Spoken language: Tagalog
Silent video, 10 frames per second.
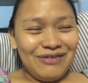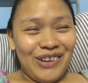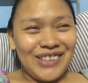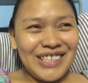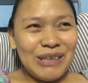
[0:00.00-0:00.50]

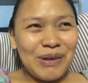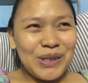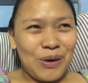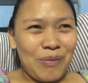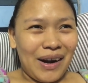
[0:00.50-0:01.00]
well, hindi naman
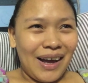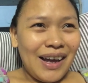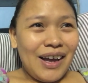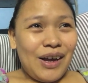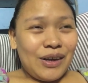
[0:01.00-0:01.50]
sobra.
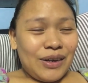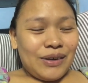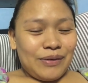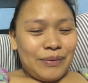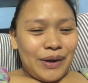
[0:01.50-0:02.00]

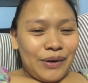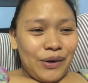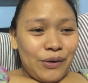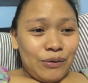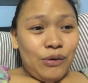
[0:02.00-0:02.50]
Pero
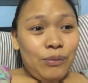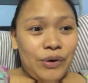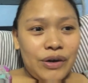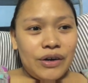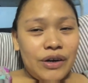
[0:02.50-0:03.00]
yun, yung
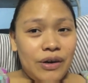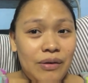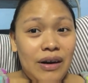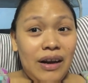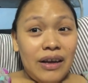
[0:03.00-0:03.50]
burger,
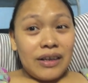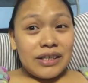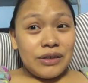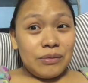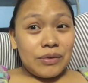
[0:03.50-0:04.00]
lalaki
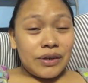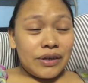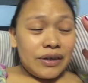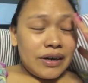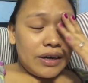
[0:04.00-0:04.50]
kasi ng
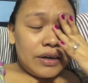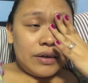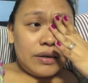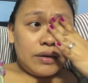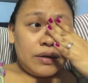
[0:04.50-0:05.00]
burger eh.
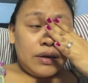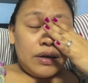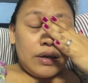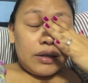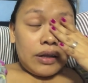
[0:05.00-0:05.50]

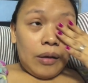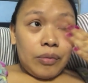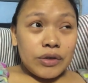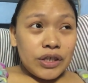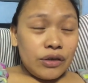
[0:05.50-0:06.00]

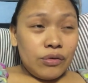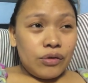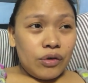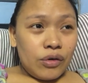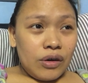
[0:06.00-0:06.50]
Tapos
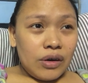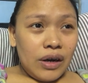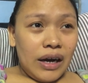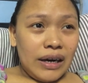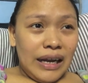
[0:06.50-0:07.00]
siguro,
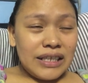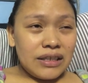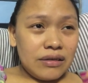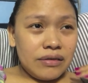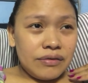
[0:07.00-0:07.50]
ang
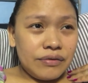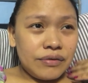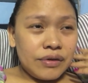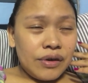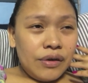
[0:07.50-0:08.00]
last
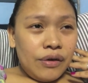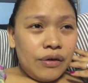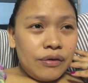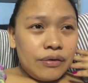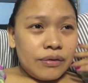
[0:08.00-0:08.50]

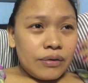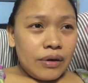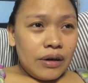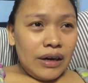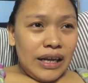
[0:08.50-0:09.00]

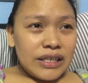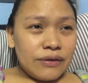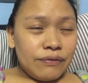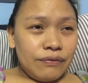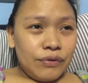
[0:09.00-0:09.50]
ang last
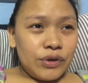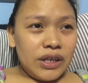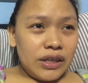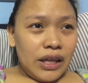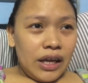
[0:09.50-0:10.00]
food
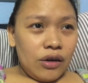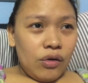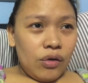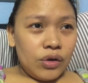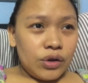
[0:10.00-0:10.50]
intake
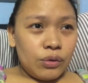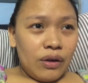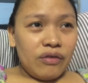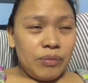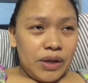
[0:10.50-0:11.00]
ko
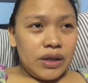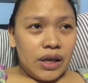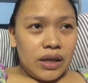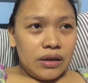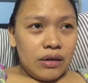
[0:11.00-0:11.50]
12 midnight